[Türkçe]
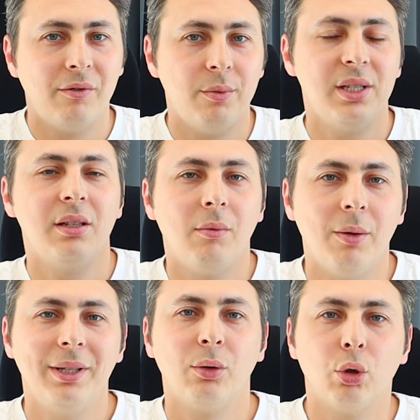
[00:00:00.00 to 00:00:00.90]
var ve bizi
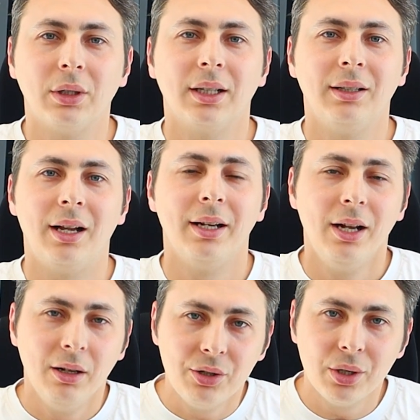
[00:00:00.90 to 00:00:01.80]
tamamlayan ortaklar
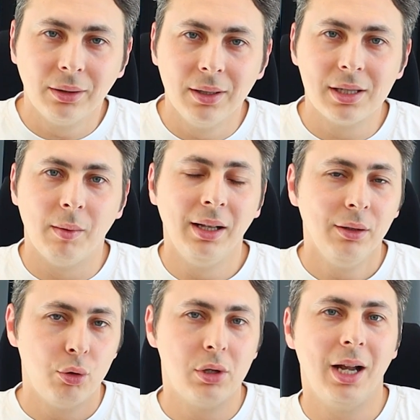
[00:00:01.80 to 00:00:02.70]
çıktığı
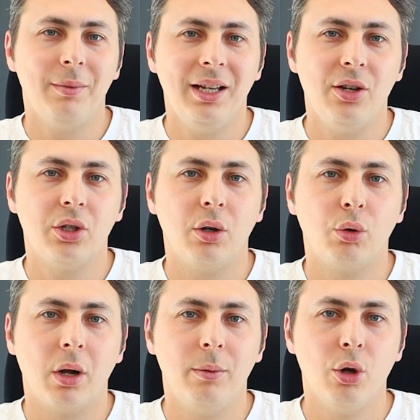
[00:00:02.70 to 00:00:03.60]
zaman güzel bir ilişki
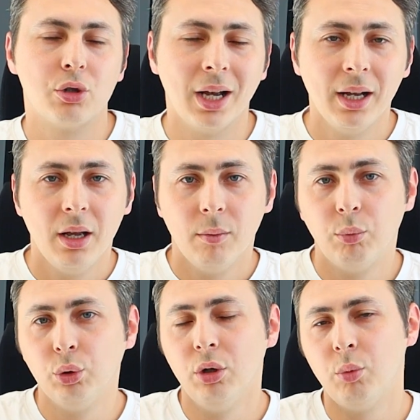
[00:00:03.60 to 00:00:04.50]
kurabiliyorsak
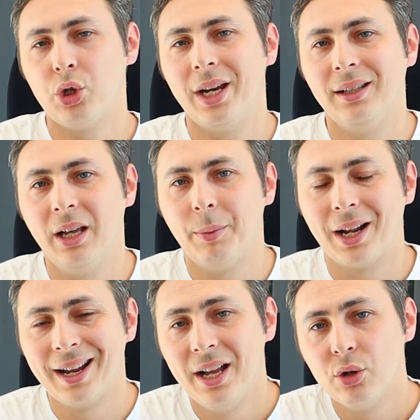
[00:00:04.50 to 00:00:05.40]
bunu bu şekilde
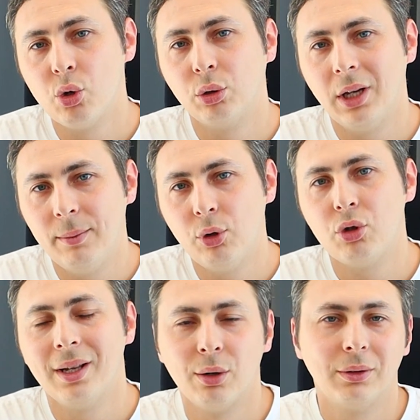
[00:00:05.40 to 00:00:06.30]
yaparak çok daha
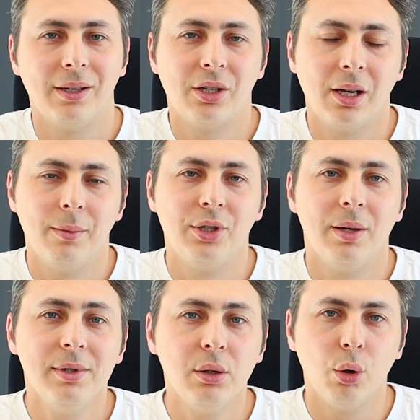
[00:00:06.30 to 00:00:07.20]
büyük işler ortaya
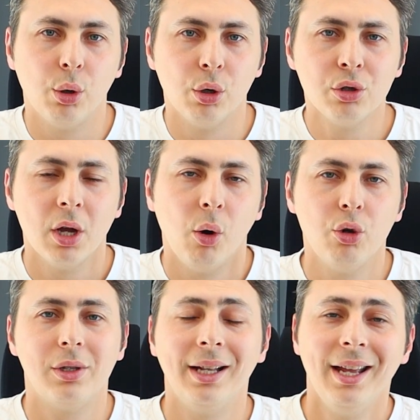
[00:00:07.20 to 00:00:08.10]
çıkarabileceğimizi görüyoruz.
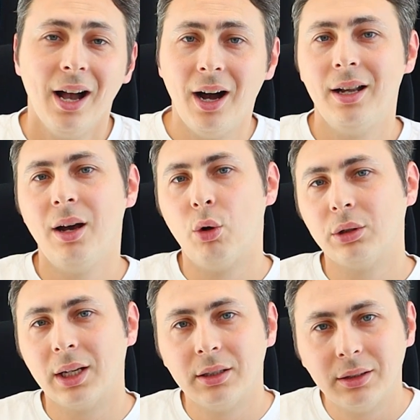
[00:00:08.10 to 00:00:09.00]
O yüzden hala
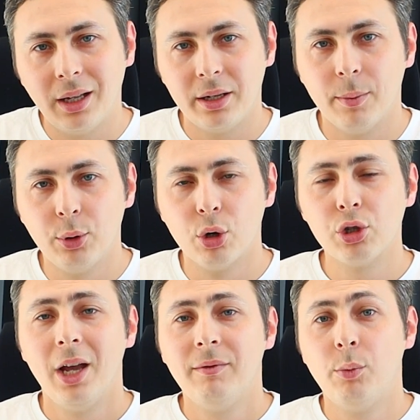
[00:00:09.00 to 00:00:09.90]
ortaklıklar
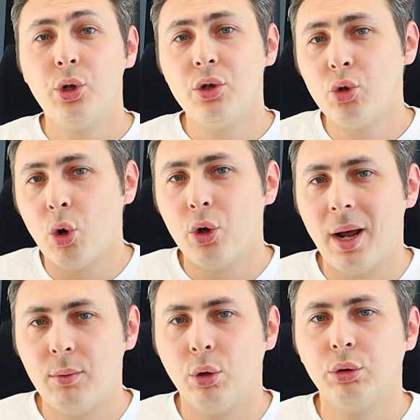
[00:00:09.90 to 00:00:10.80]
yapıyoruz ve bu işin çok
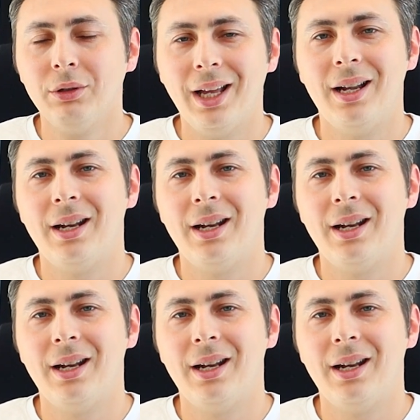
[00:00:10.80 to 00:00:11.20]
önemli olduğunu